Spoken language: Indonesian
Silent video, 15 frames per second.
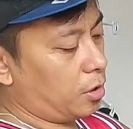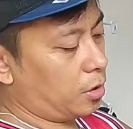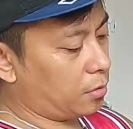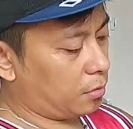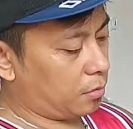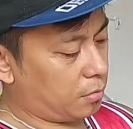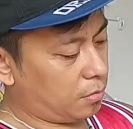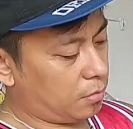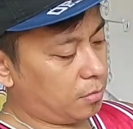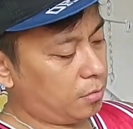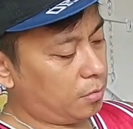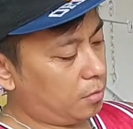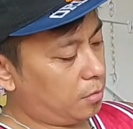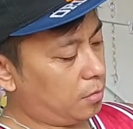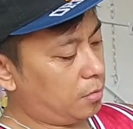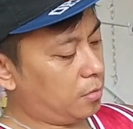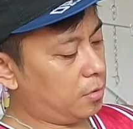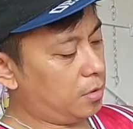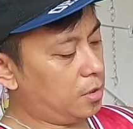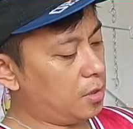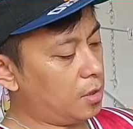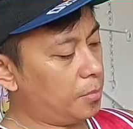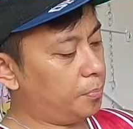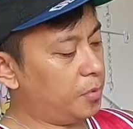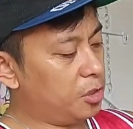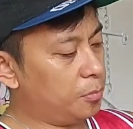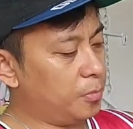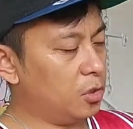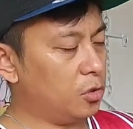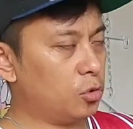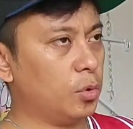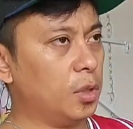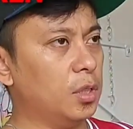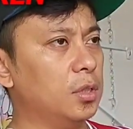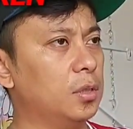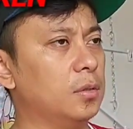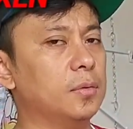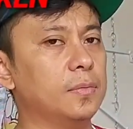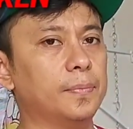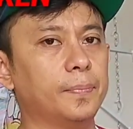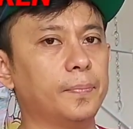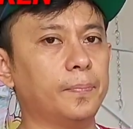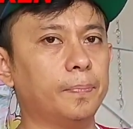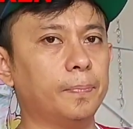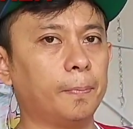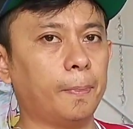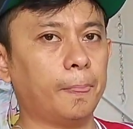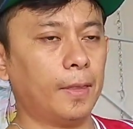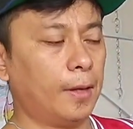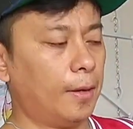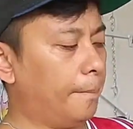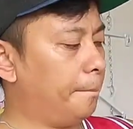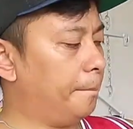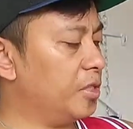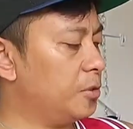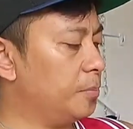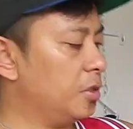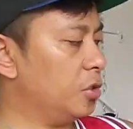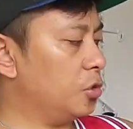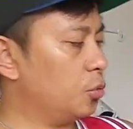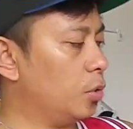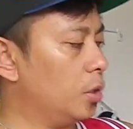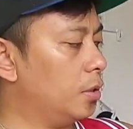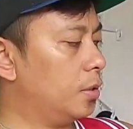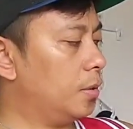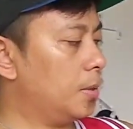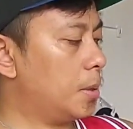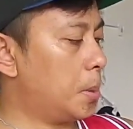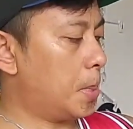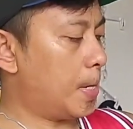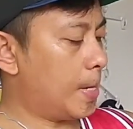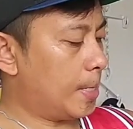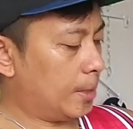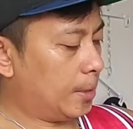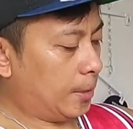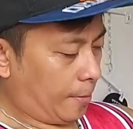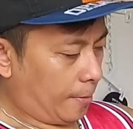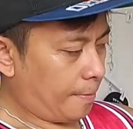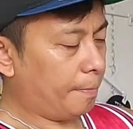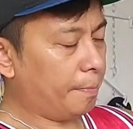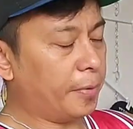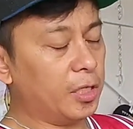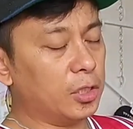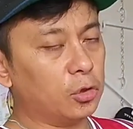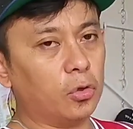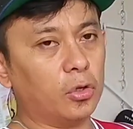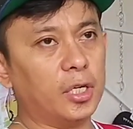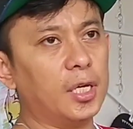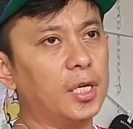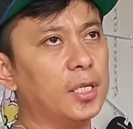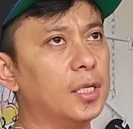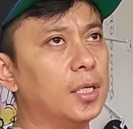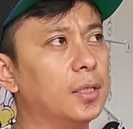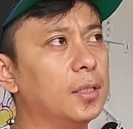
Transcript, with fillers: pernah saya dapat tapi ini hoodie ini salah satu brand juga teman-teman brand Korea ya, brand Korea